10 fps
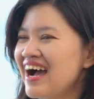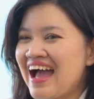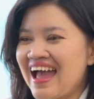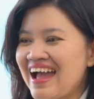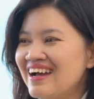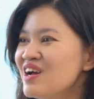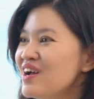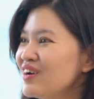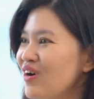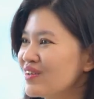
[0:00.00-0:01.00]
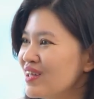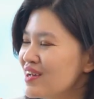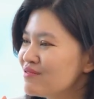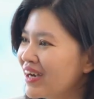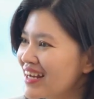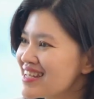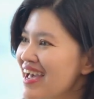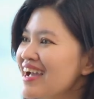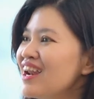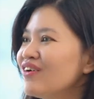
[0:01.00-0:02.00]
À, rồi Phương Anh sẽ
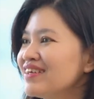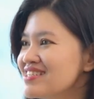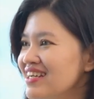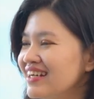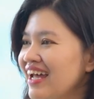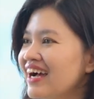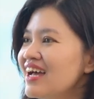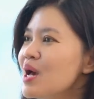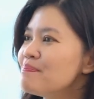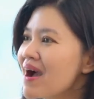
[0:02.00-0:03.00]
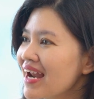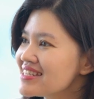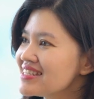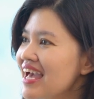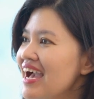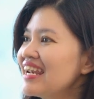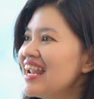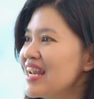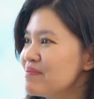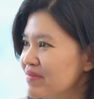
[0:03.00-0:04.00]
hé lộ cho Trình nè, Malaysia
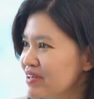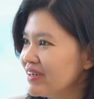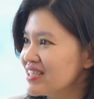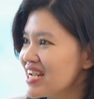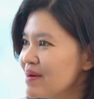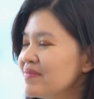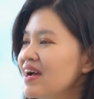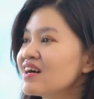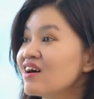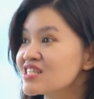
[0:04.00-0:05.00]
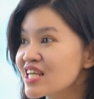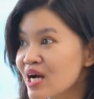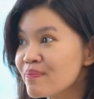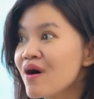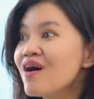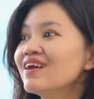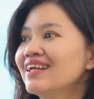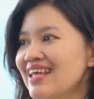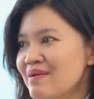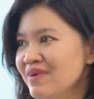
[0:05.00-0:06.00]
là năm mươi phần trăm, còn Singapore
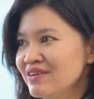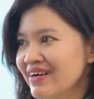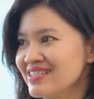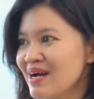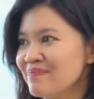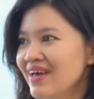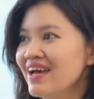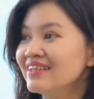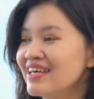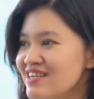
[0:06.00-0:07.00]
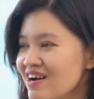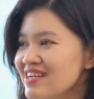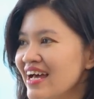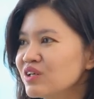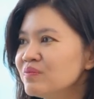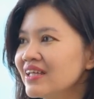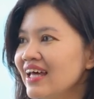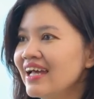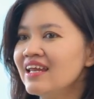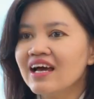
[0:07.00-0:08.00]
là tám mươi phần trăm. Thì rõ ràng chúng ta
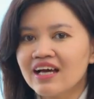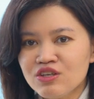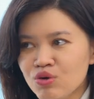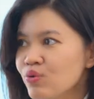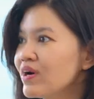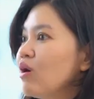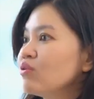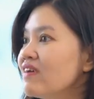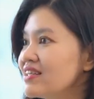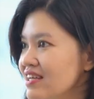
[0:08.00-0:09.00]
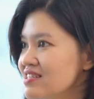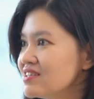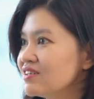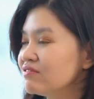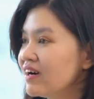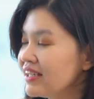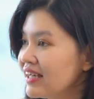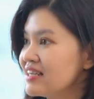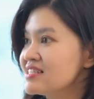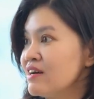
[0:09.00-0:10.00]
thấy là cái nhu cầu về thị trường với
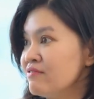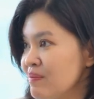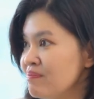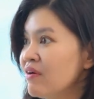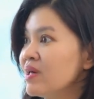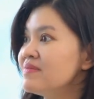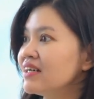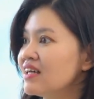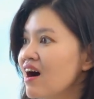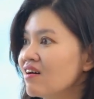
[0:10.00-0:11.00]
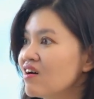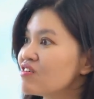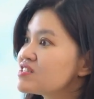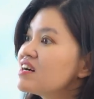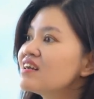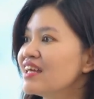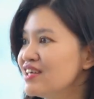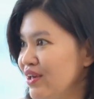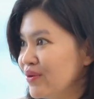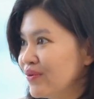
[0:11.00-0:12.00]
ngành sản phẩm bảo hiểm nhân thọ còn rất là
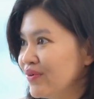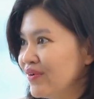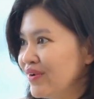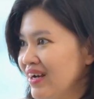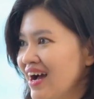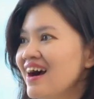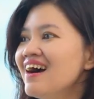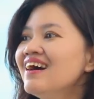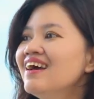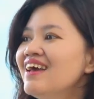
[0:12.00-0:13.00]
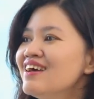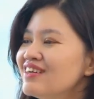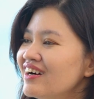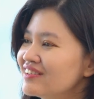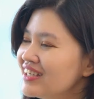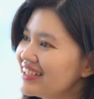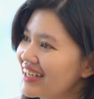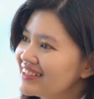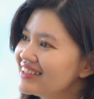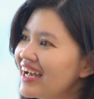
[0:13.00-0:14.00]
nhiều. Đó. Rồi khía
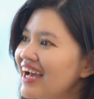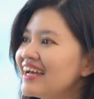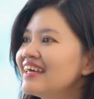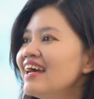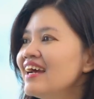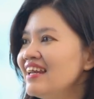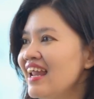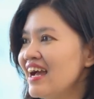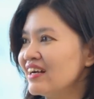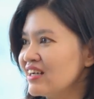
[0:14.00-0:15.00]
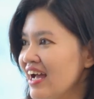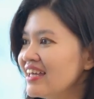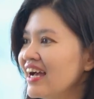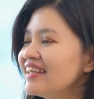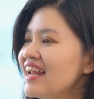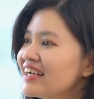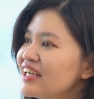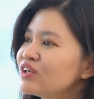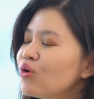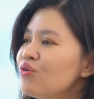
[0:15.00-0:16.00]
cạnh thứ hai là a i a đã
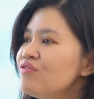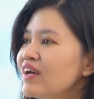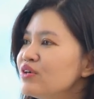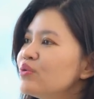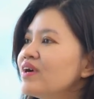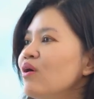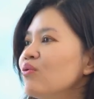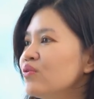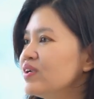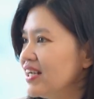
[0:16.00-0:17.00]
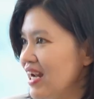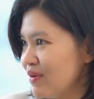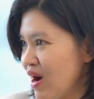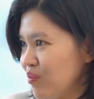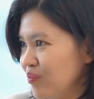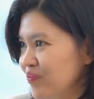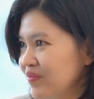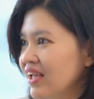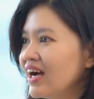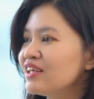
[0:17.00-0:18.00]
nghiên cứu về nhu cầu của người lao động.
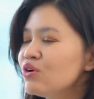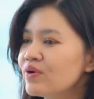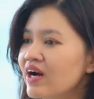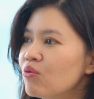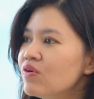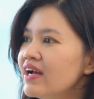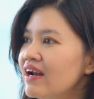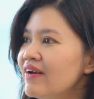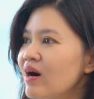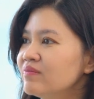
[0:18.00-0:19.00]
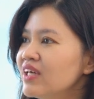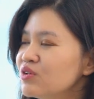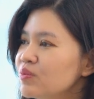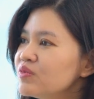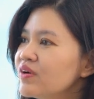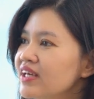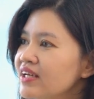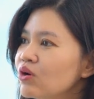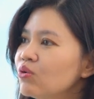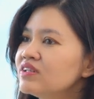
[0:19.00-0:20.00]
À, nhu cầu của người lao động thì chúng tôi
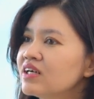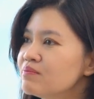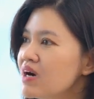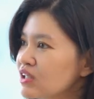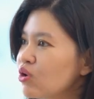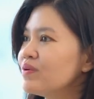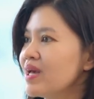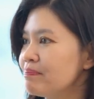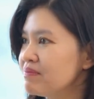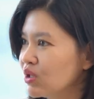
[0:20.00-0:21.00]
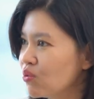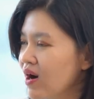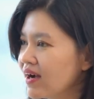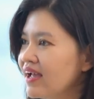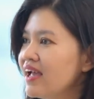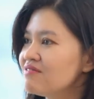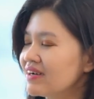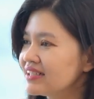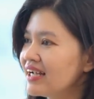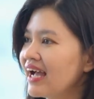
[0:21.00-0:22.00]
nghiên cứu từ mức thu nhập bình quân.
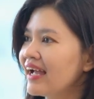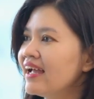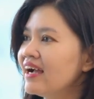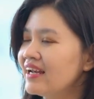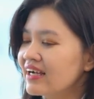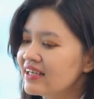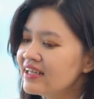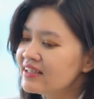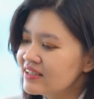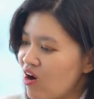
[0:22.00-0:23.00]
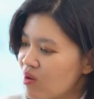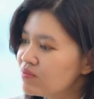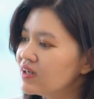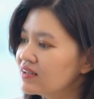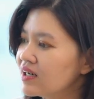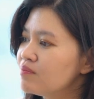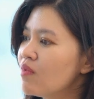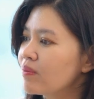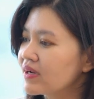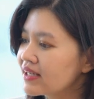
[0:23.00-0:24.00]
Và thứ hai là khi chọn lựa
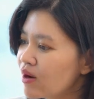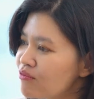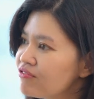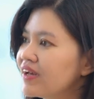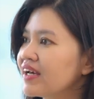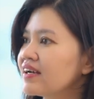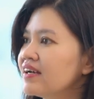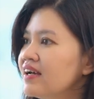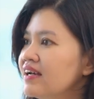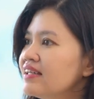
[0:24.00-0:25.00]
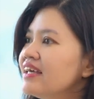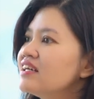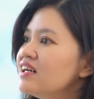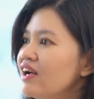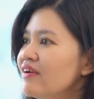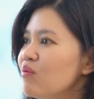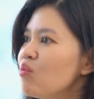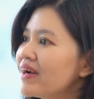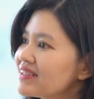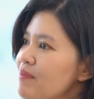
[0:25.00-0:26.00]
một cái công việc thì người lao
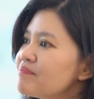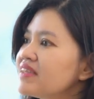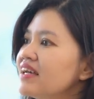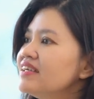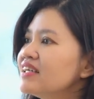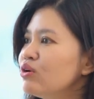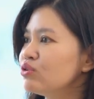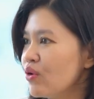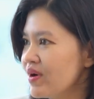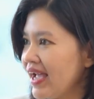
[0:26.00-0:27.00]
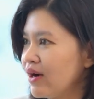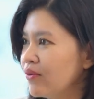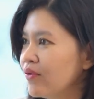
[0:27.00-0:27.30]
động quan tâm tới những yếu tố nào?